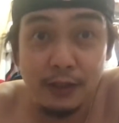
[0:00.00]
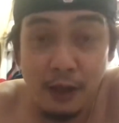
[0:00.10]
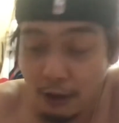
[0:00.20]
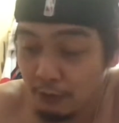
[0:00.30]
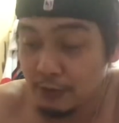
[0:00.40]

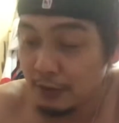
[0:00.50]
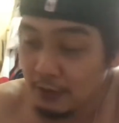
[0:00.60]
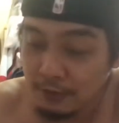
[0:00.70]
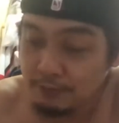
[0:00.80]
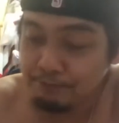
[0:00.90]
tao.
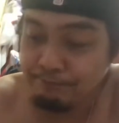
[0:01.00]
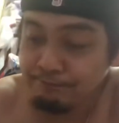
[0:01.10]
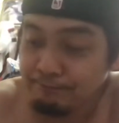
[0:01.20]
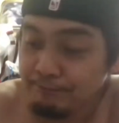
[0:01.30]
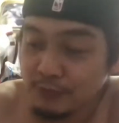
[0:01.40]
Hmm.
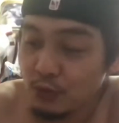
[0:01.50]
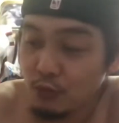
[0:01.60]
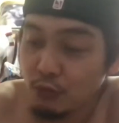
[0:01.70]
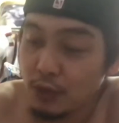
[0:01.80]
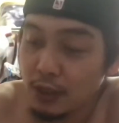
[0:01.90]

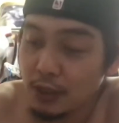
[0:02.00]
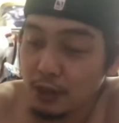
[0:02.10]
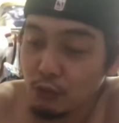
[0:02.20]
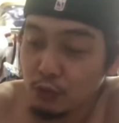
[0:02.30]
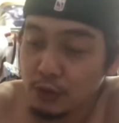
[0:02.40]
Muna
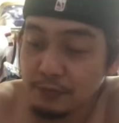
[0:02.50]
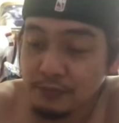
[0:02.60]
lagaro doon.